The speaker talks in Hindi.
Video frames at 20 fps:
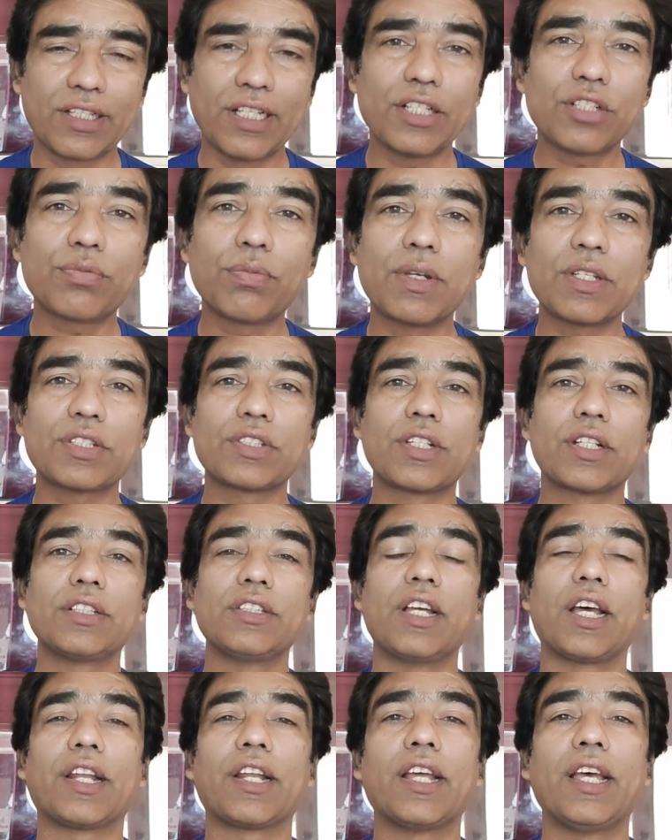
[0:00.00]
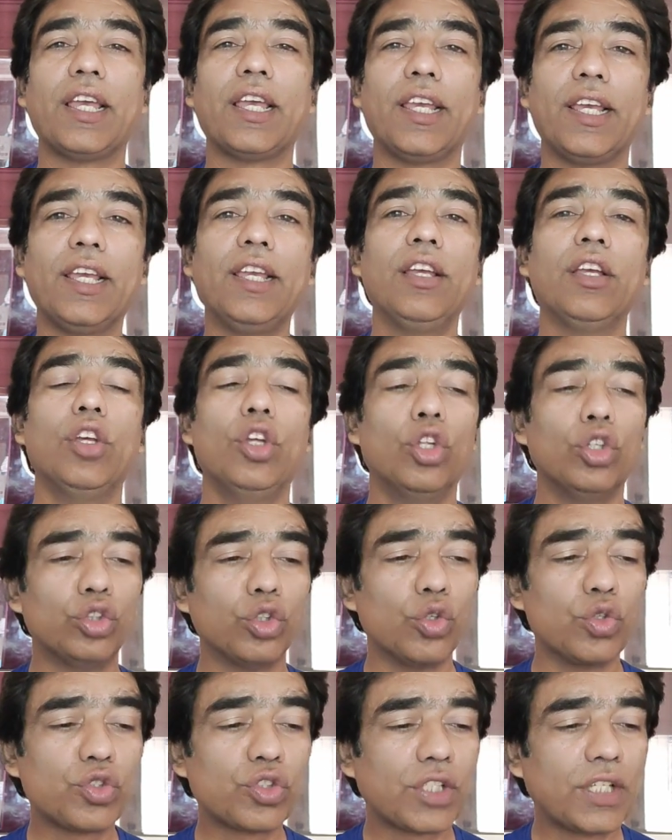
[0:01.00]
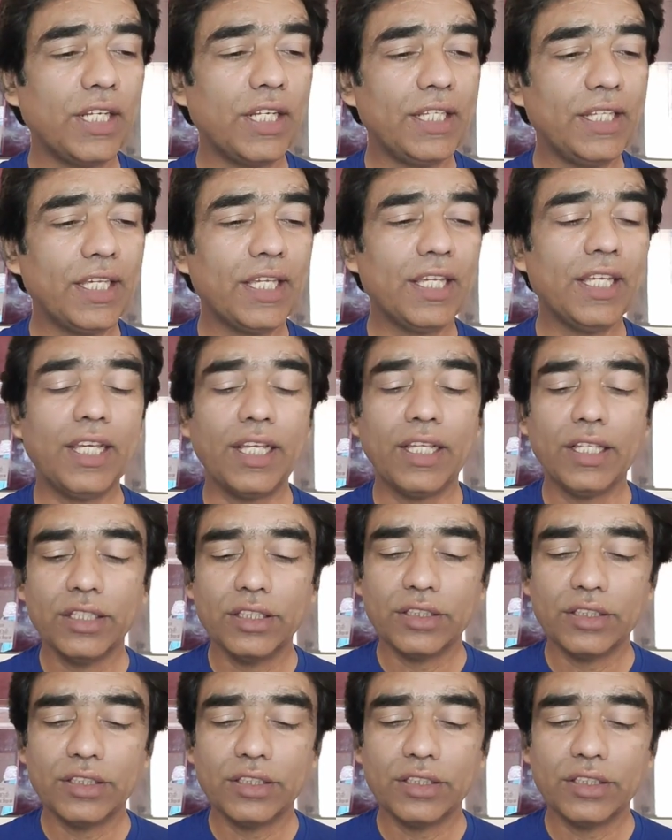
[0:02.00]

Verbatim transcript: सेल्स मास्टर जाना है तो उसके लिए